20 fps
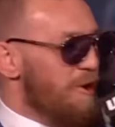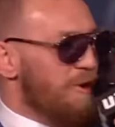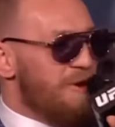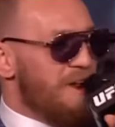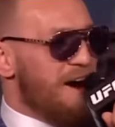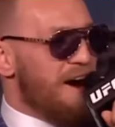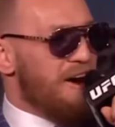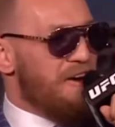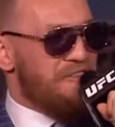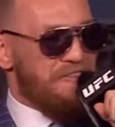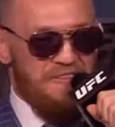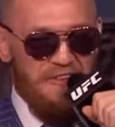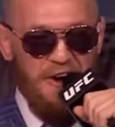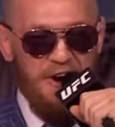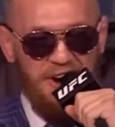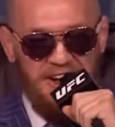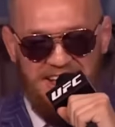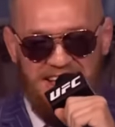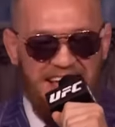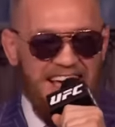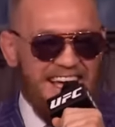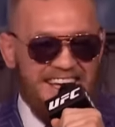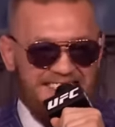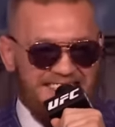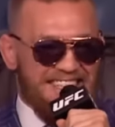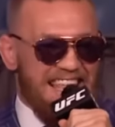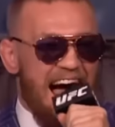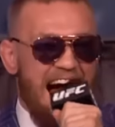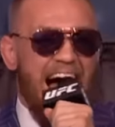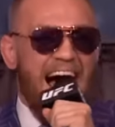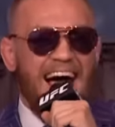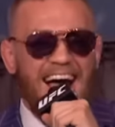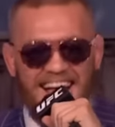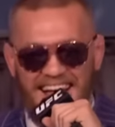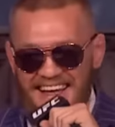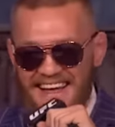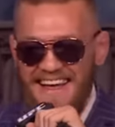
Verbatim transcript: Чё это нахер за тип?